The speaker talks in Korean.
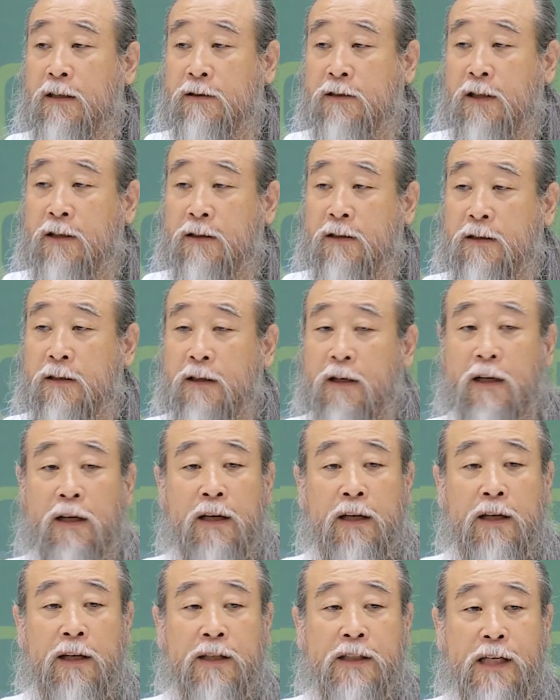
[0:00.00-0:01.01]
것은
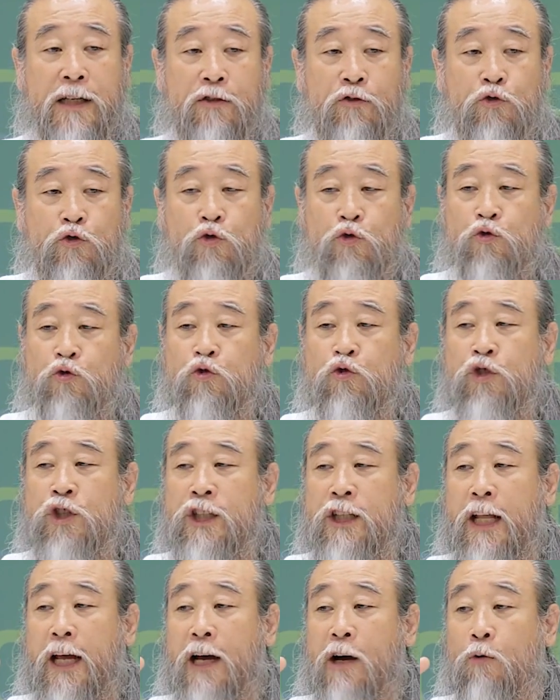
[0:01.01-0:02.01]
이제는 수축
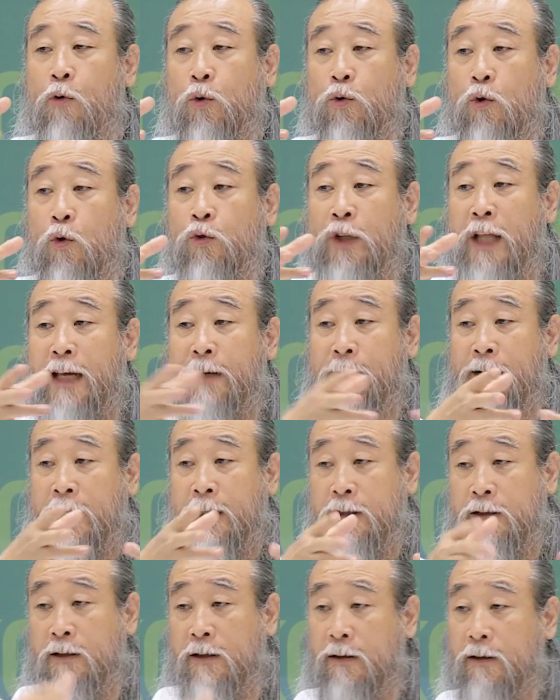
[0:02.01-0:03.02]
시대가 곧 온다 이
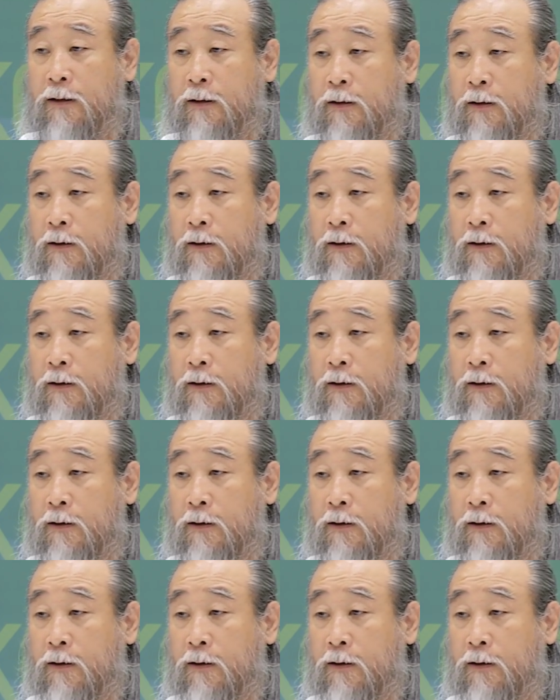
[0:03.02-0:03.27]
말이죠.